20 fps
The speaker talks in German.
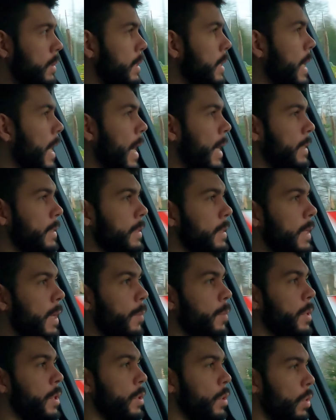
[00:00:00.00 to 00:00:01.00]
Die hatten
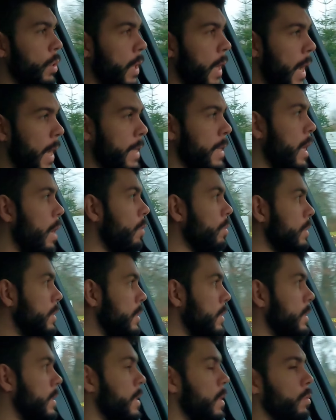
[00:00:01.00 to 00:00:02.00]
nämlich noch keinen
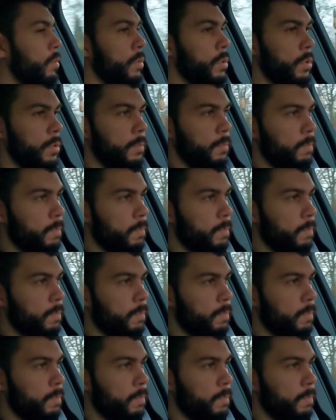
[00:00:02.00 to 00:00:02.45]
Außensound.